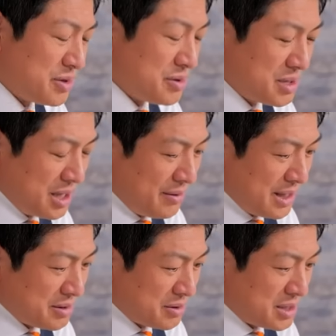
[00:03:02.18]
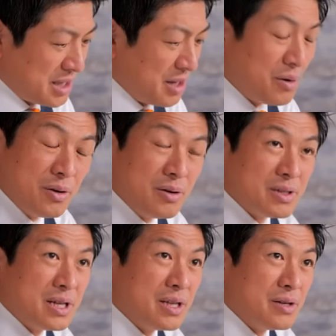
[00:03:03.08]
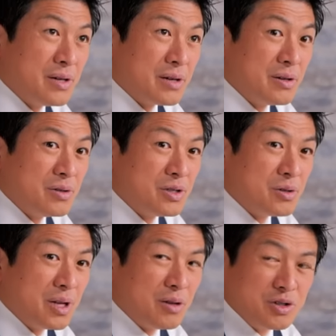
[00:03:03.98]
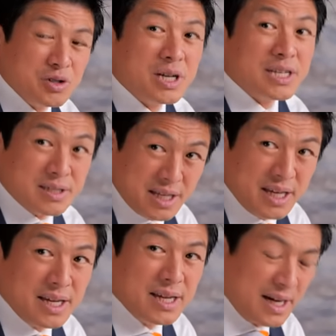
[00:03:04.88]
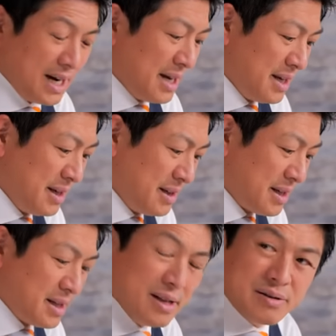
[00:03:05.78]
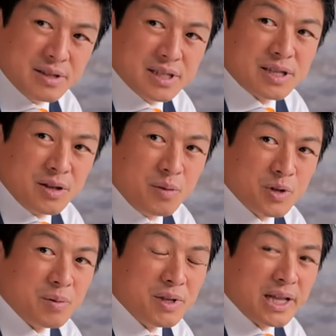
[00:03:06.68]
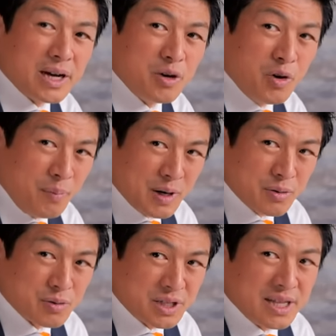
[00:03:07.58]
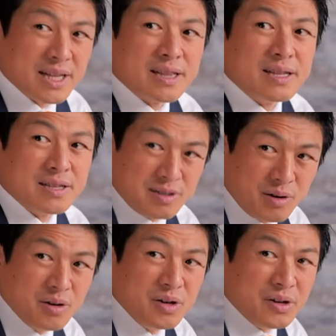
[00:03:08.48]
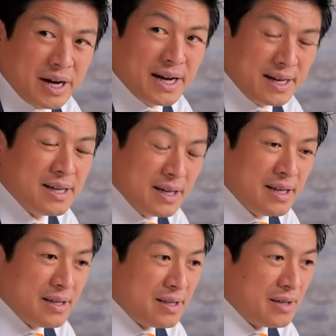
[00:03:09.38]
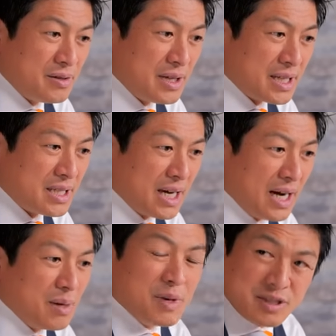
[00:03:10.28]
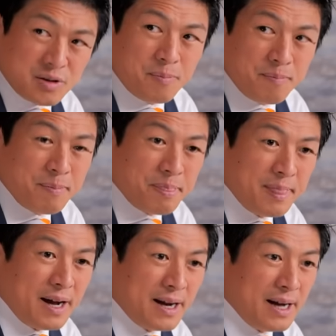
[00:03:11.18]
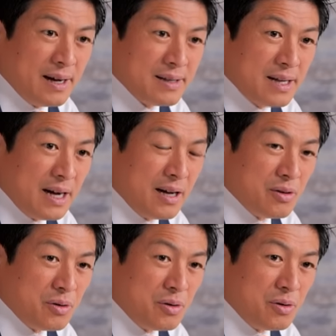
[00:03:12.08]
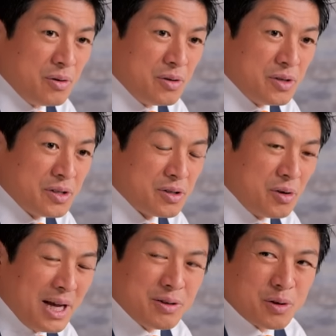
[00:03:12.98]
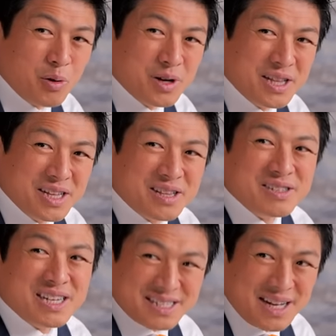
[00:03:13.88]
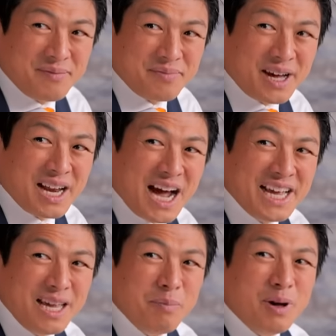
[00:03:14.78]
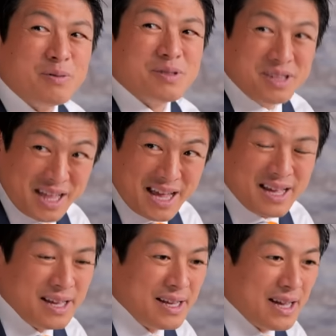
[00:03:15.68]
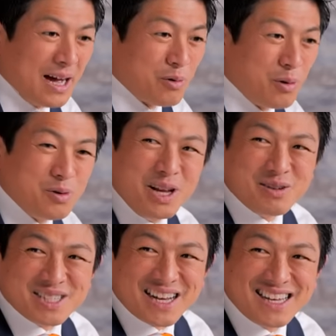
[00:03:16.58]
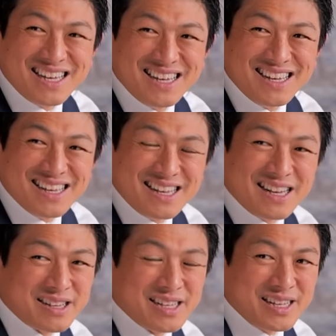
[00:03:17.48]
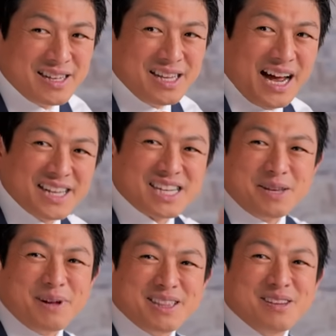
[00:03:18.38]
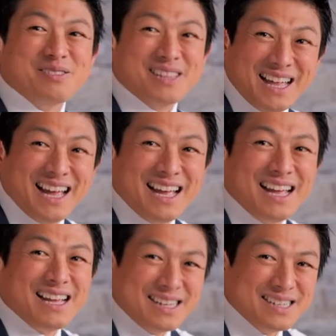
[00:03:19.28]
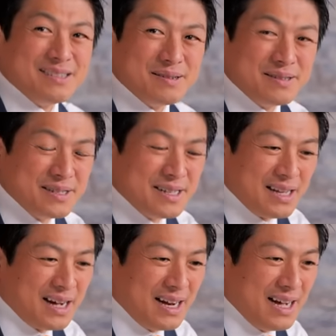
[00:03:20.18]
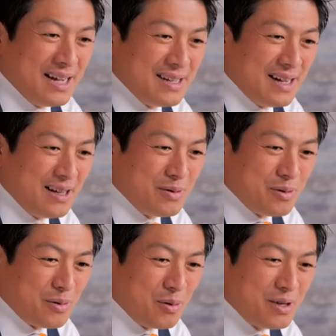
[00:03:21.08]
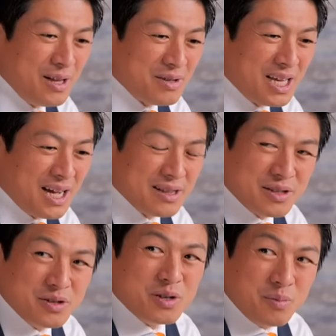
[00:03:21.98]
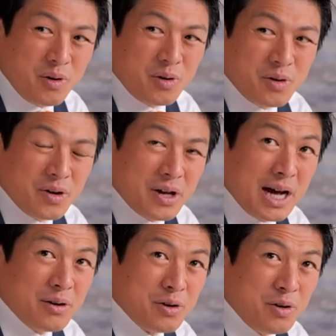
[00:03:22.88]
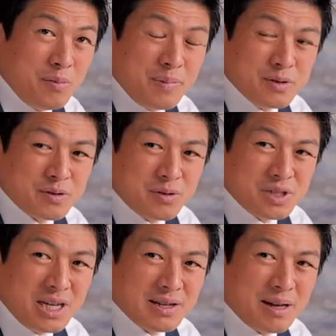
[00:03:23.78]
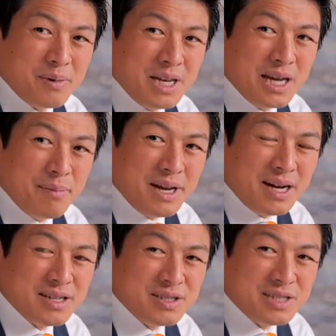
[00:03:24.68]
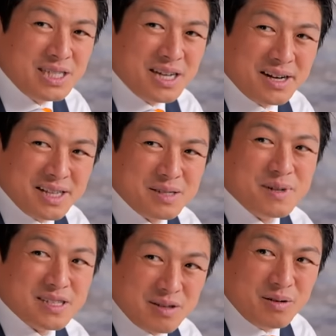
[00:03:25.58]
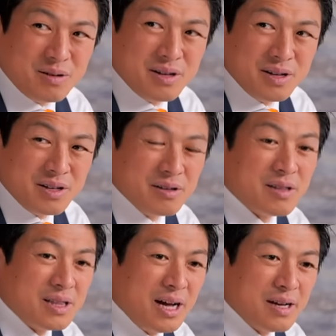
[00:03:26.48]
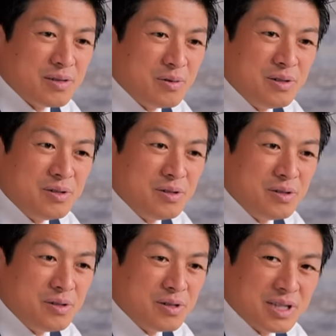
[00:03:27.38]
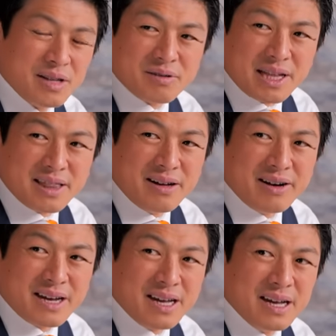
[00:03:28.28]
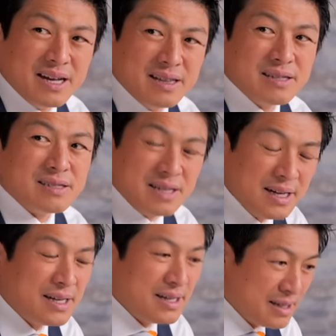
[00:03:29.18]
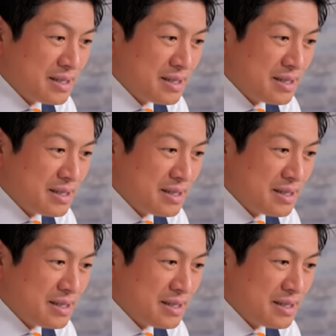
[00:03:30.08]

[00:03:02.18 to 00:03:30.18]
発足したのはその戦後の1945年の12月に、はい、できてるんですけどもともとはだからヨーロッパの復興支援だったんですよ。はい、っていう歴史がありますと。だからあのその後に国連できてるじゃないですか、だから IMF ってあの国連より先に話は決まってるんで、うん、だからあの国連の機関っていうよりもあのヨーロッパ復興支援のためにアメリカ中心に金出しますと。言ったそういうスタートだったわけですね、